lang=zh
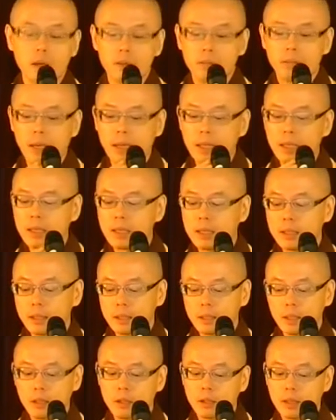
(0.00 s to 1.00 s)
每一个
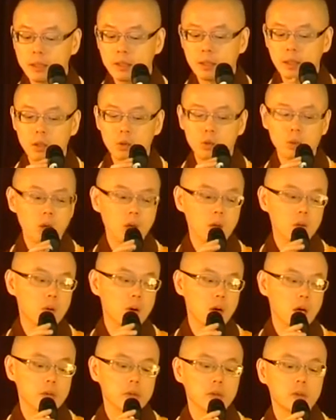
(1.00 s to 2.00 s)
人的身心状
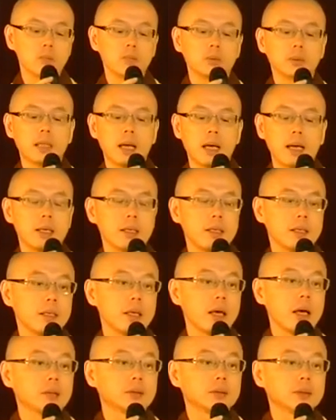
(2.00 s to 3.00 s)
况是不太一
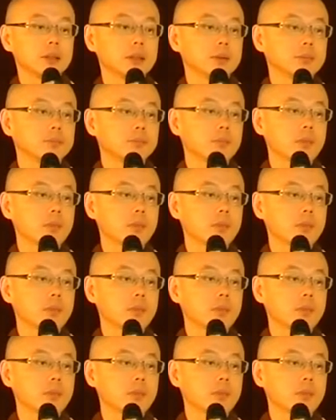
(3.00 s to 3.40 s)
样的。